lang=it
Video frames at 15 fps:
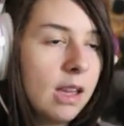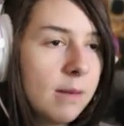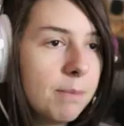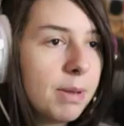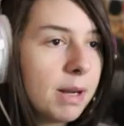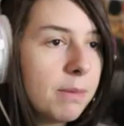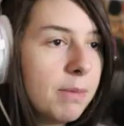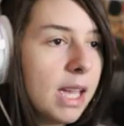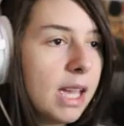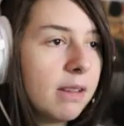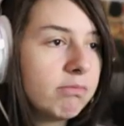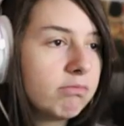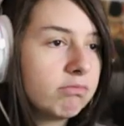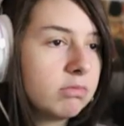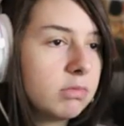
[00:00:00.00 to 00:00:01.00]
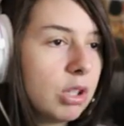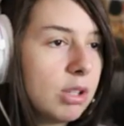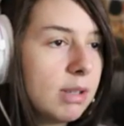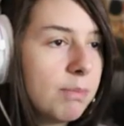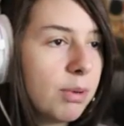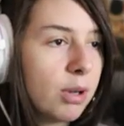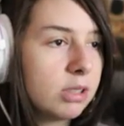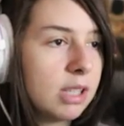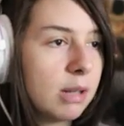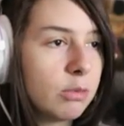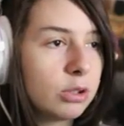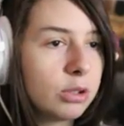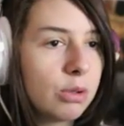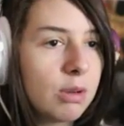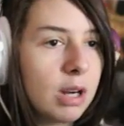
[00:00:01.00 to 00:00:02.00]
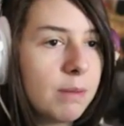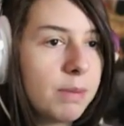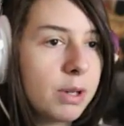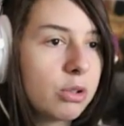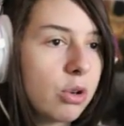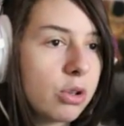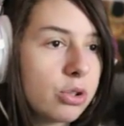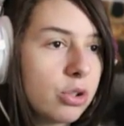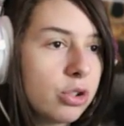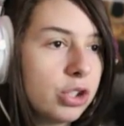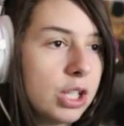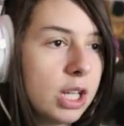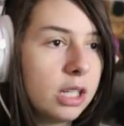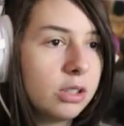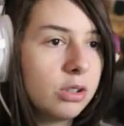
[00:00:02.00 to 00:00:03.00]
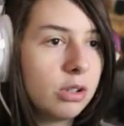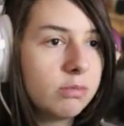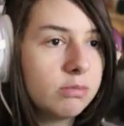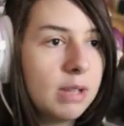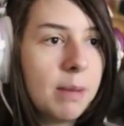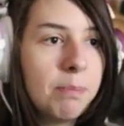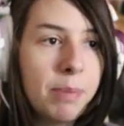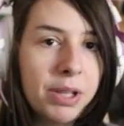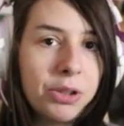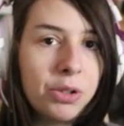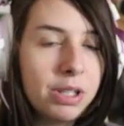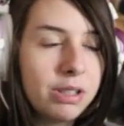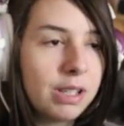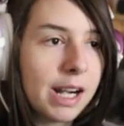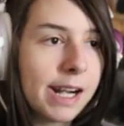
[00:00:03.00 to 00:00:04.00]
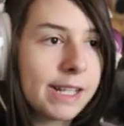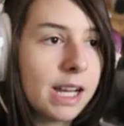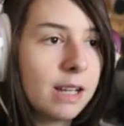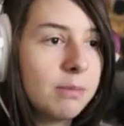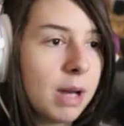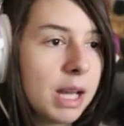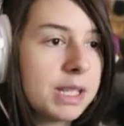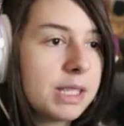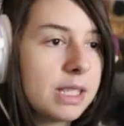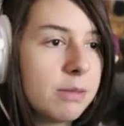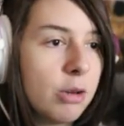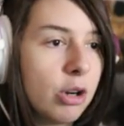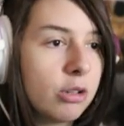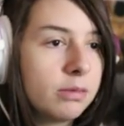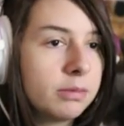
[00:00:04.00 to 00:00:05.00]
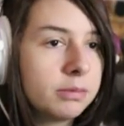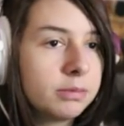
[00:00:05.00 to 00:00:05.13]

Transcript: Per me non importa molto quale percorso scelgo, a patto di trarne il massimo.